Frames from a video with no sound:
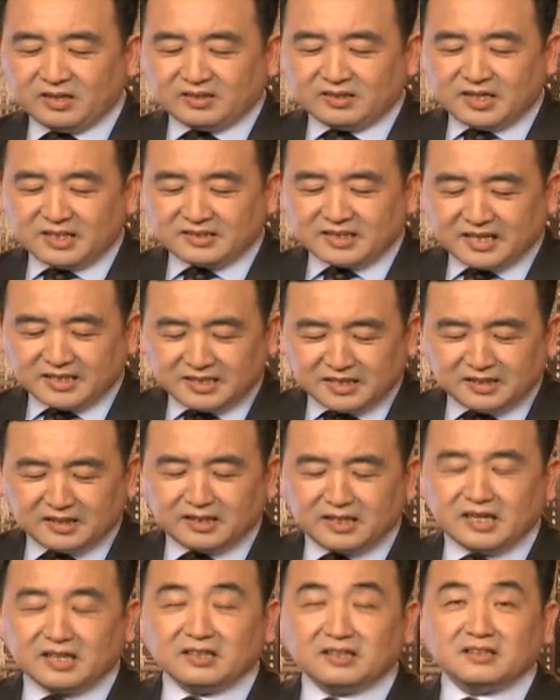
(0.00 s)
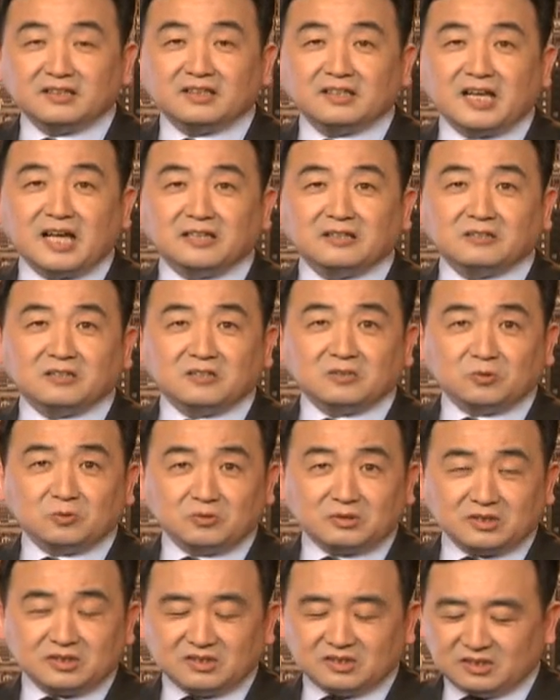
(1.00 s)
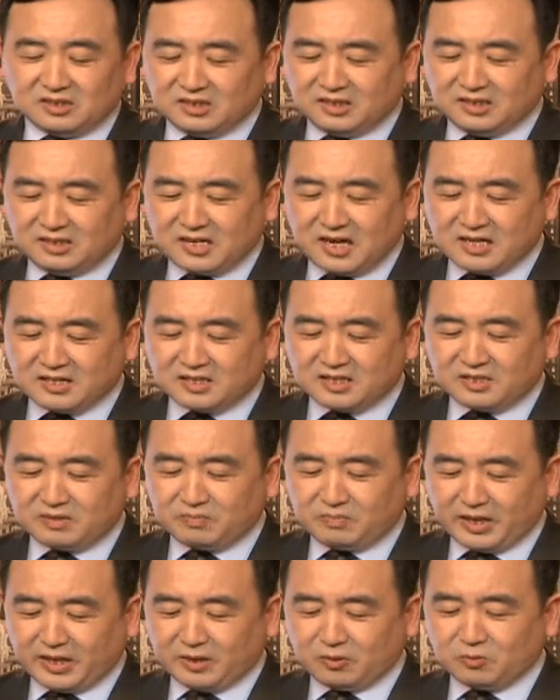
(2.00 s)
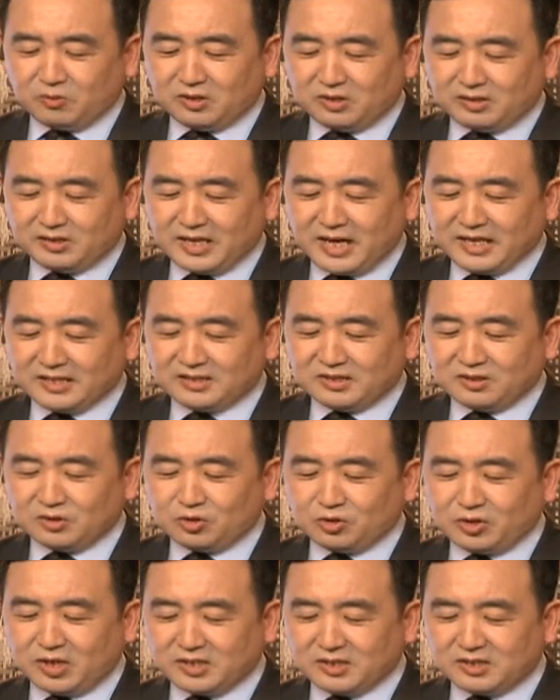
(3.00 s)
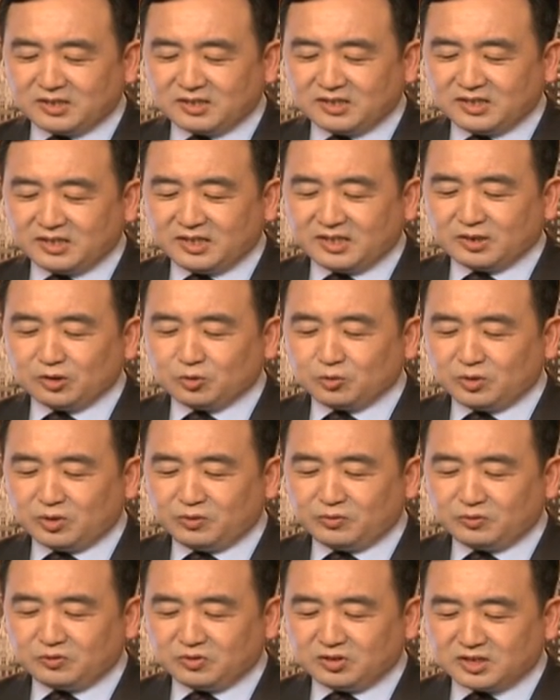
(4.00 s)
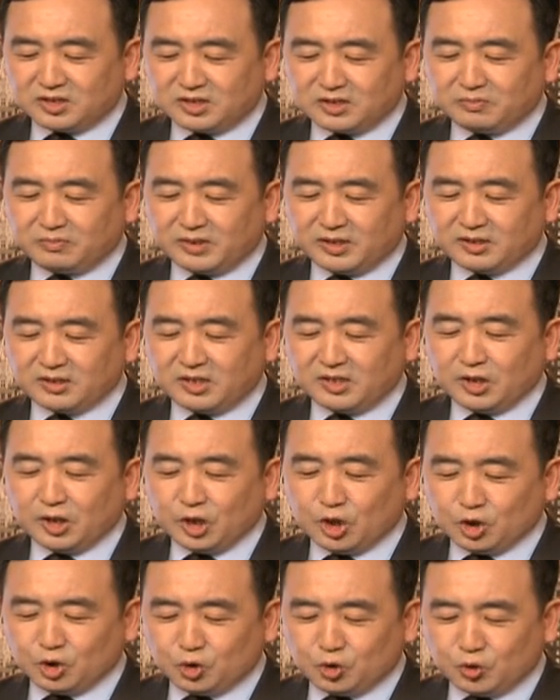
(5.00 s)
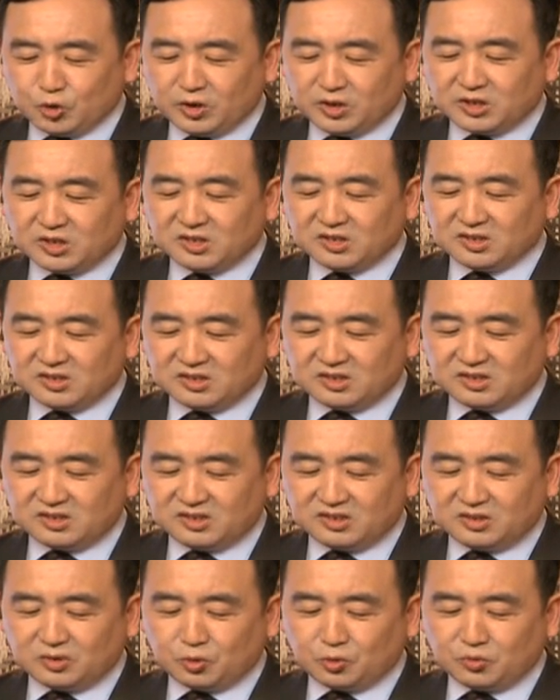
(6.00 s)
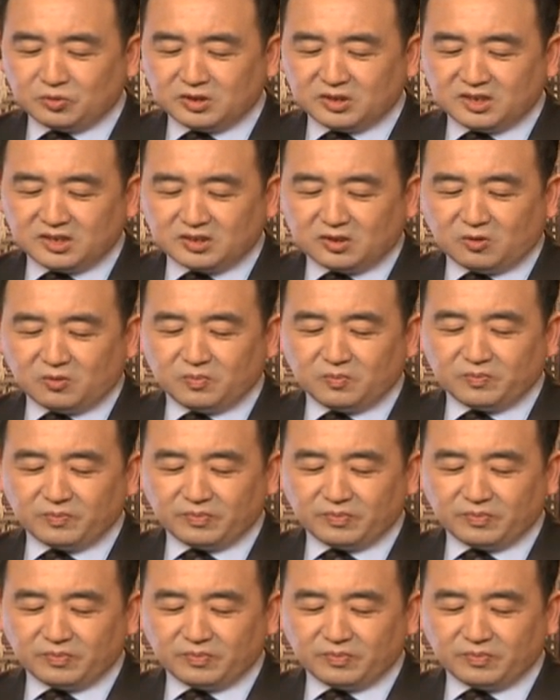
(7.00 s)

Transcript: 那在今天，兰德公司依然是美国乃至全世界最负盛名的决策咨询机构。